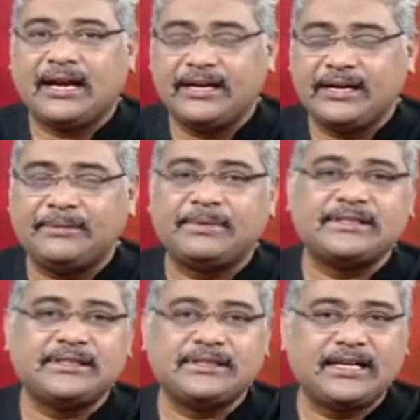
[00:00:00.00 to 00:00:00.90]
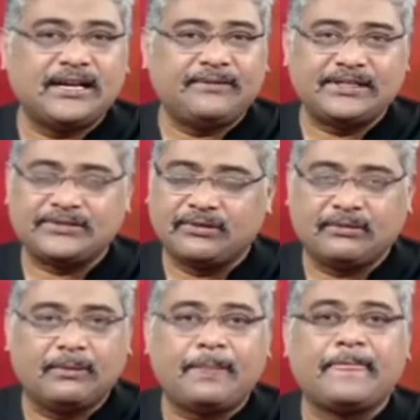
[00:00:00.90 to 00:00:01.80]
హండ్రెడ్ పర్సెంట్ సైడ్ ఎఫెక్ట్స్
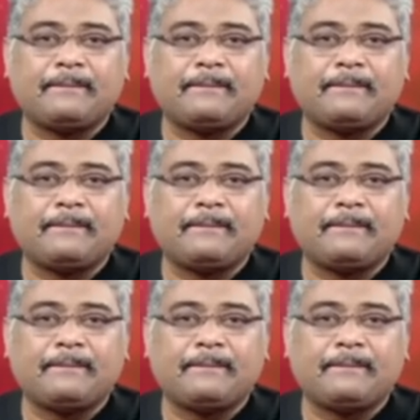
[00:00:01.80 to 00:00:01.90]
ఉండవు